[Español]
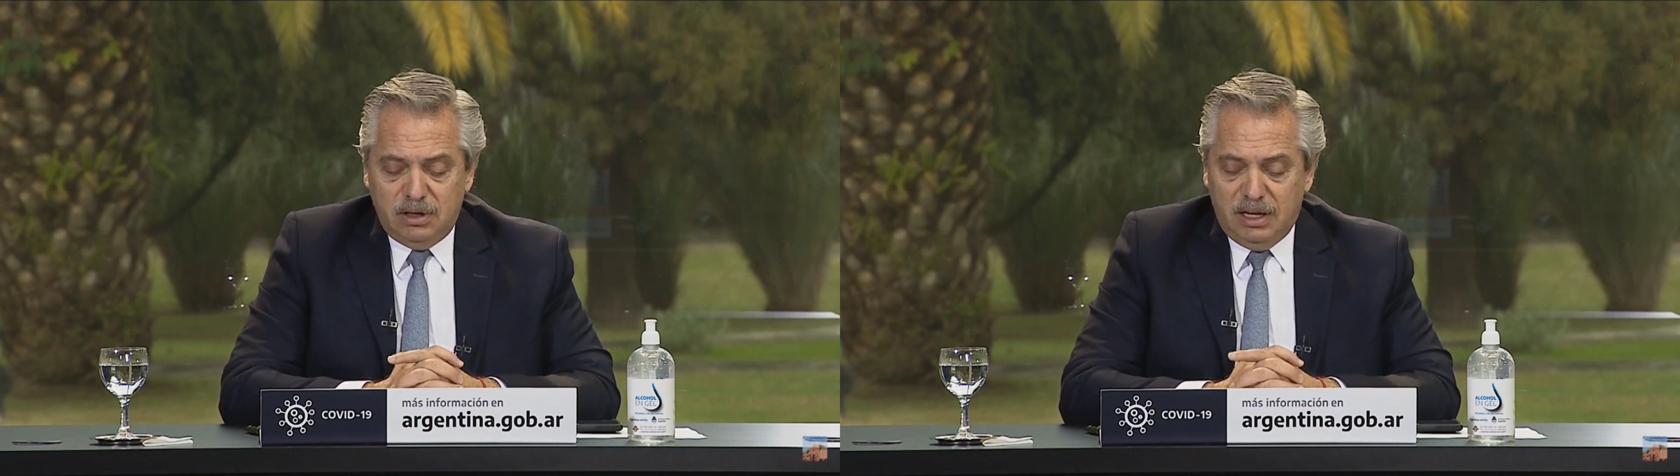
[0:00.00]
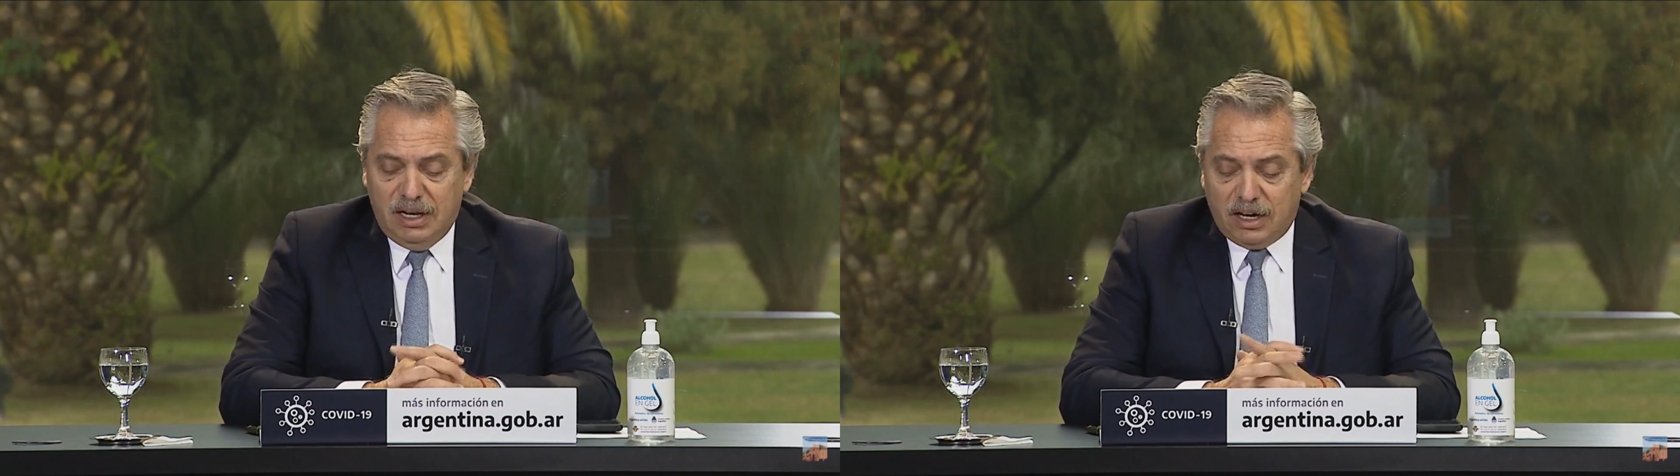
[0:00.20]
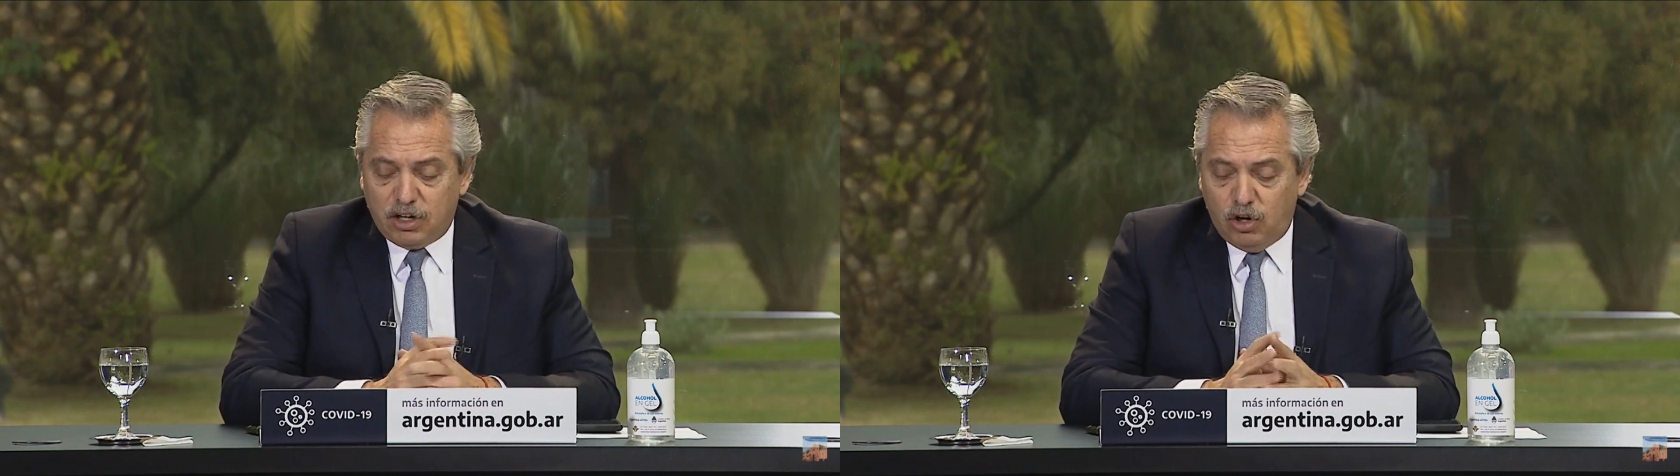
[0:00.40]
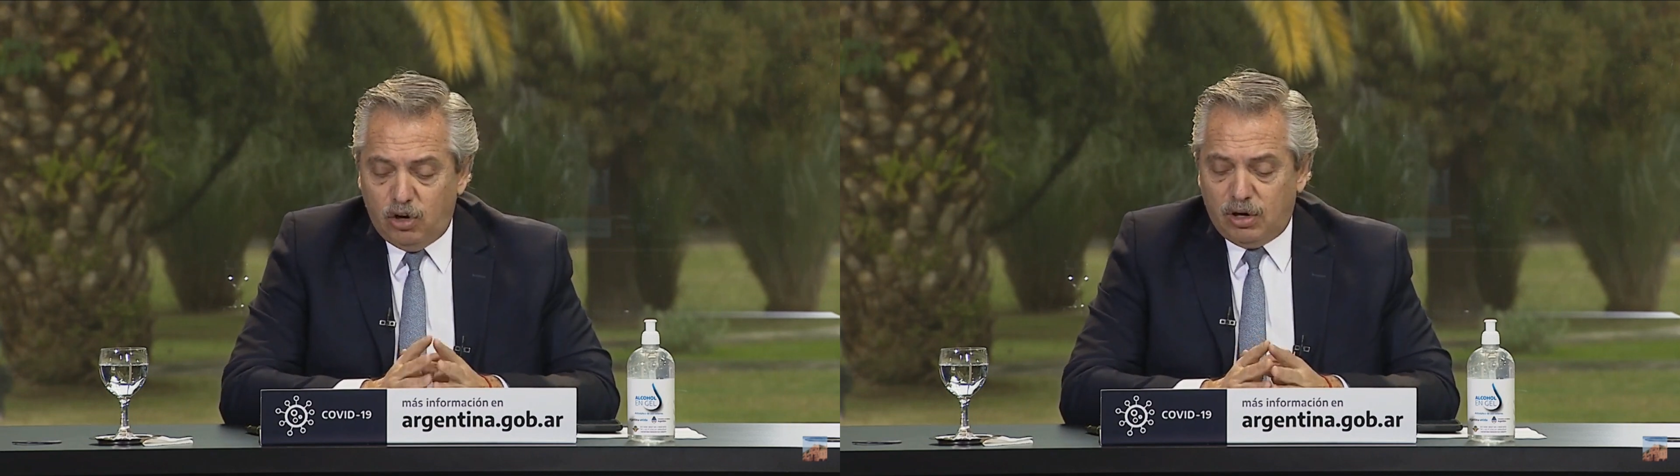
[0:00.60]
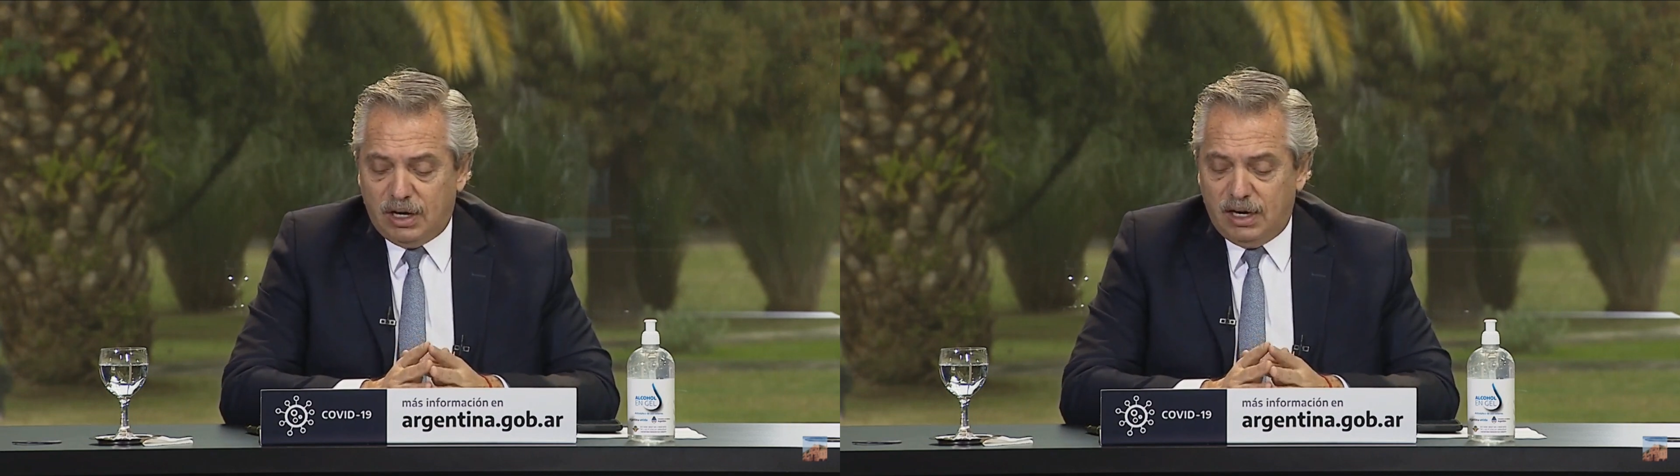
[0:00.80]
en La
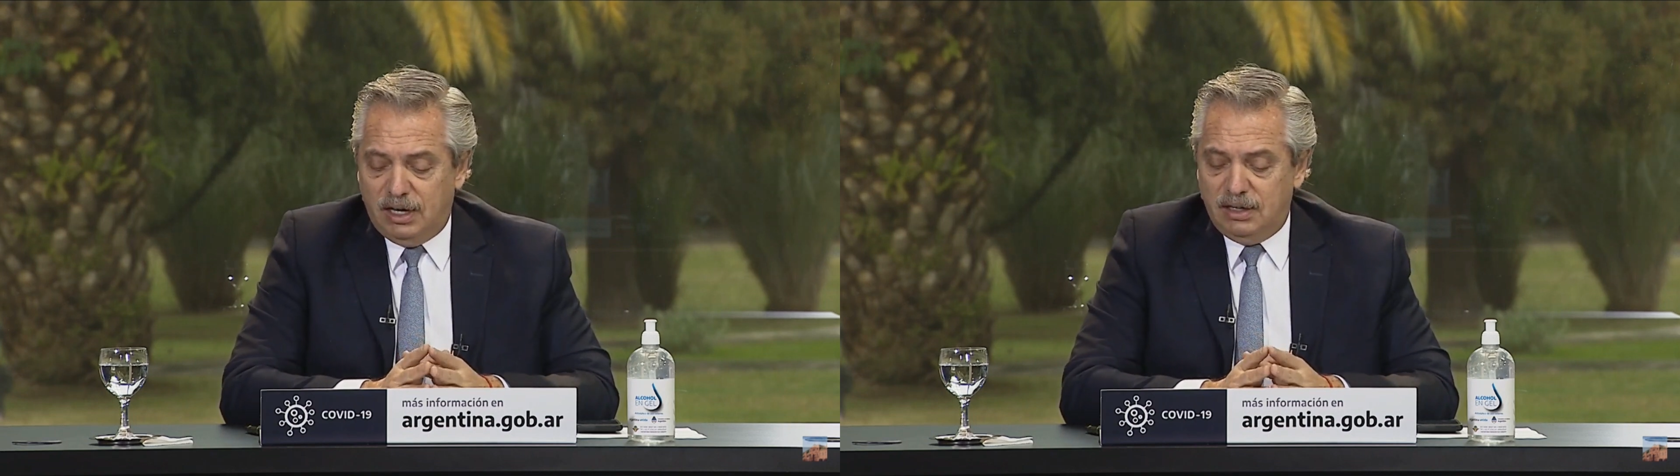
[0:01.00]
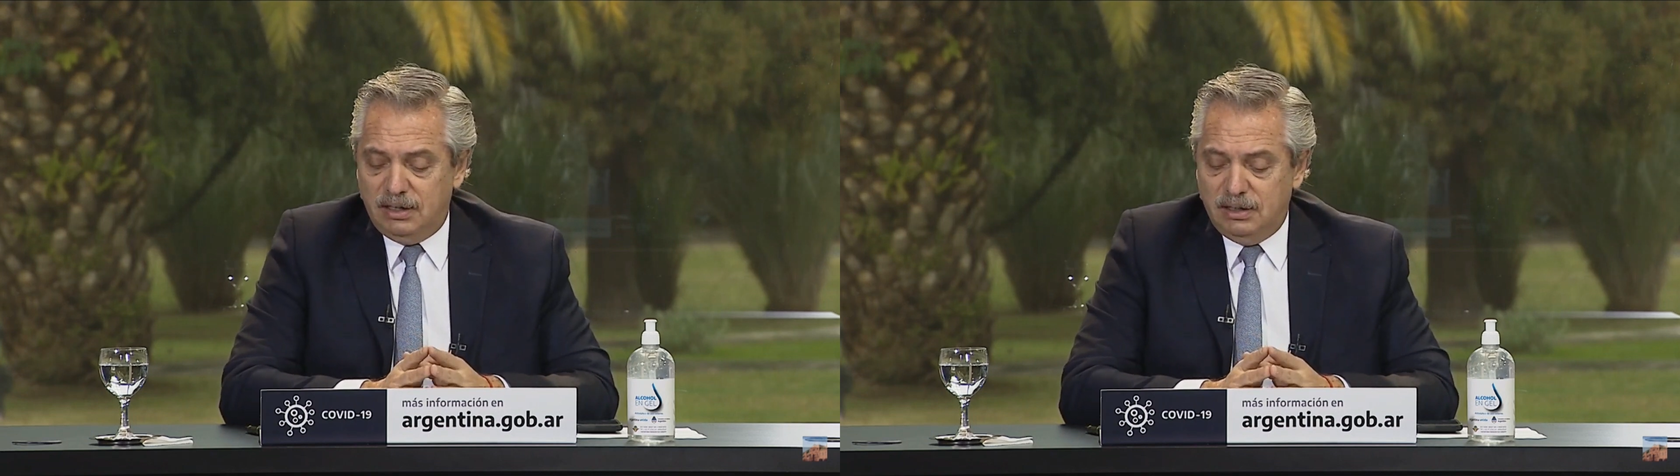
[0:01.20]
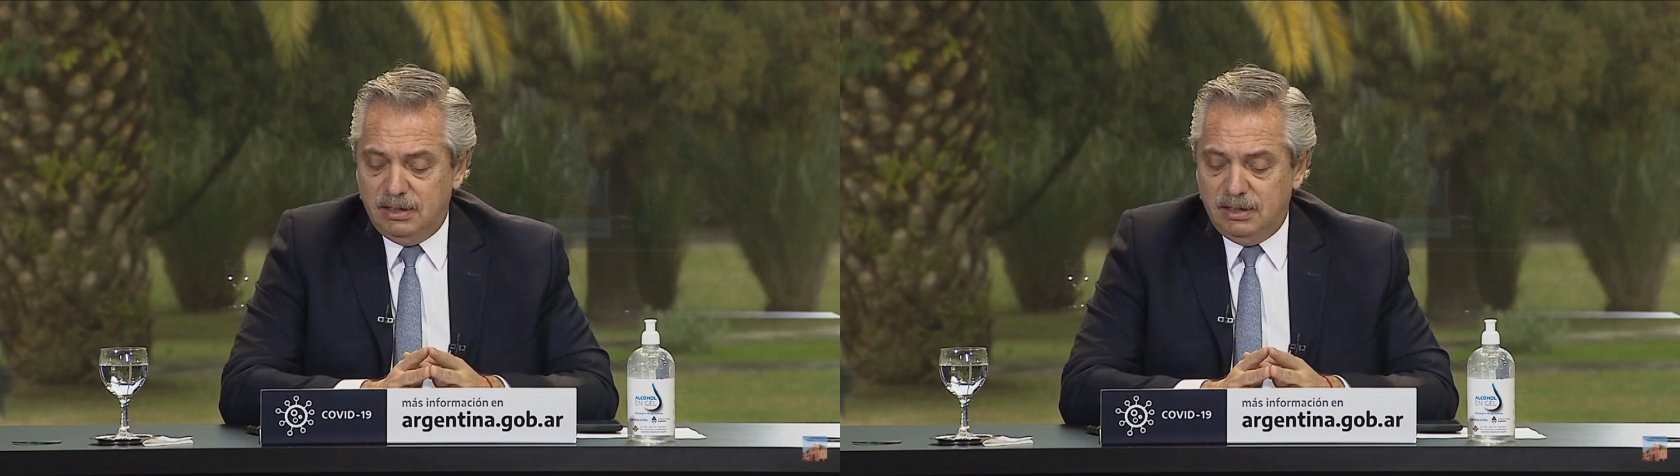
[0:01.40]
Rioja,